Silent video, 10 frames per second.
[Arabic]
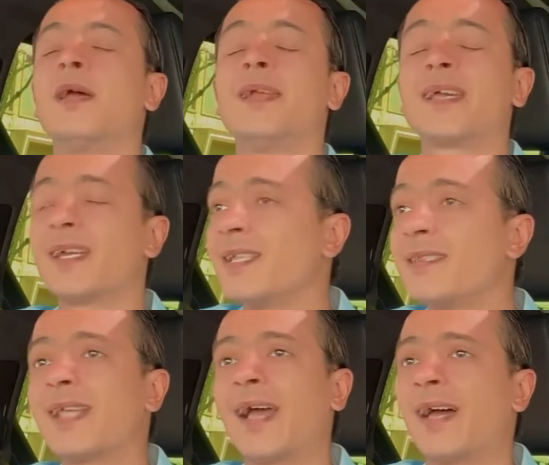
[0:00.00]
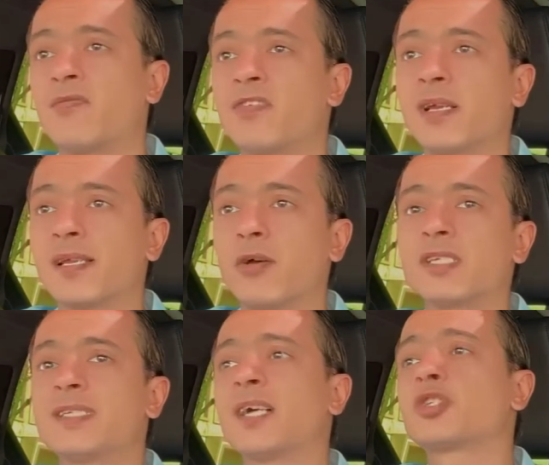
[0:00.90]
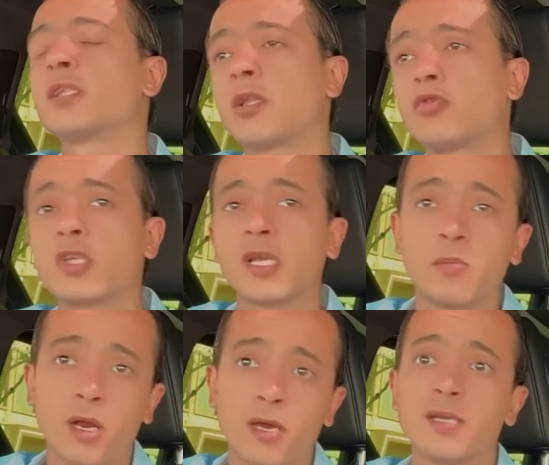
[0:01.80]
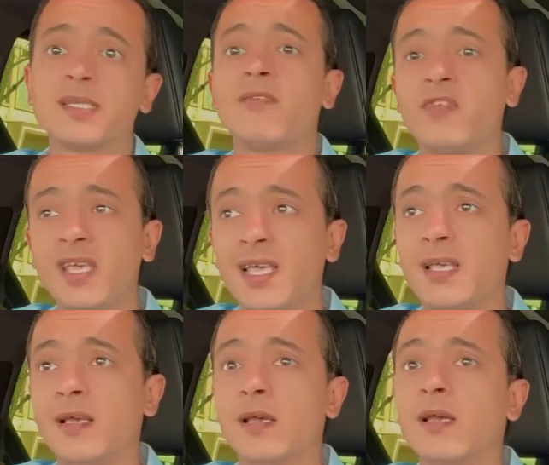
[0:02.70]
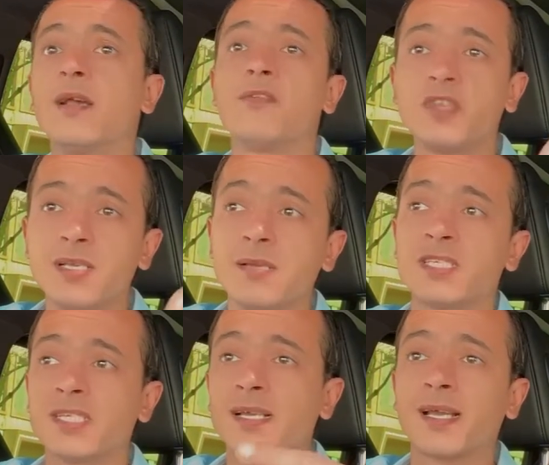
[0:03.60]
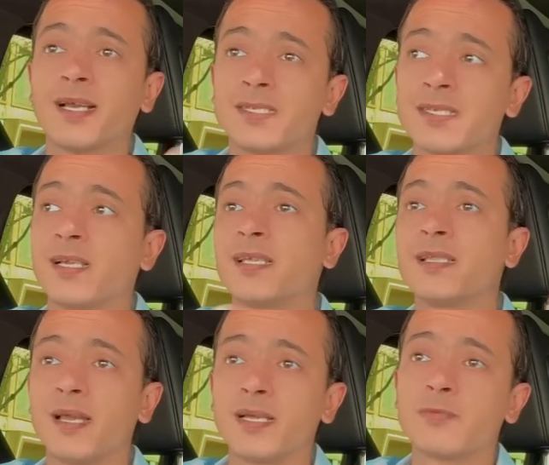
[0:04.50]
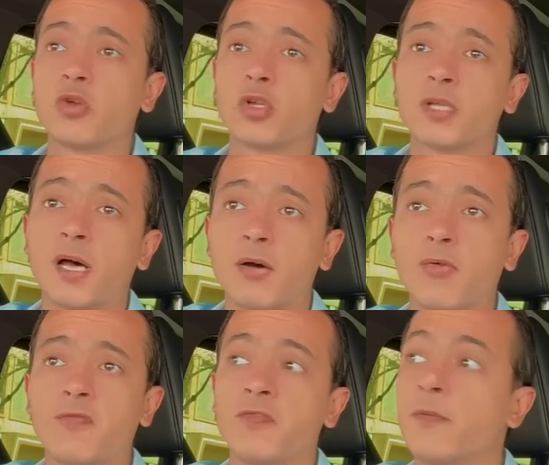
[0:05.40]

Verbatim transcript: لكن انت عارف ان الجواز ده عشان توصل للمرحله دي في ايه في مثلا خلال السنتين ثلاثه بتوع التعارف